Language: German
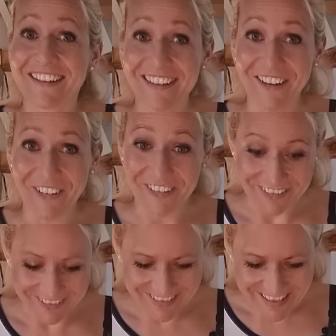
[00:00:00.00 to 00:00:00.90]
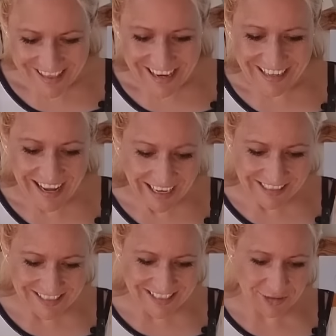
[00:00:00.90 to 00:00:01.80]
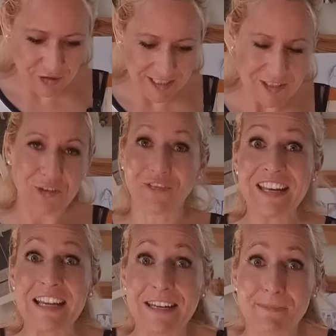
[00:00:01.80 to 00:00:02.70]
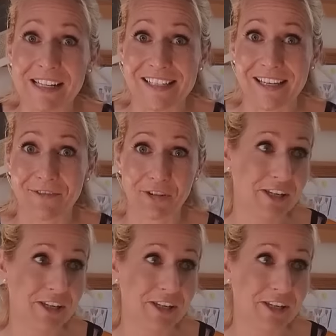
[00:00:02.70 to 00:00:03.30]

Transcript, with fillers: Genau. Nein, das ist natürlich nicht so. Wenn ihr ihn mal sehen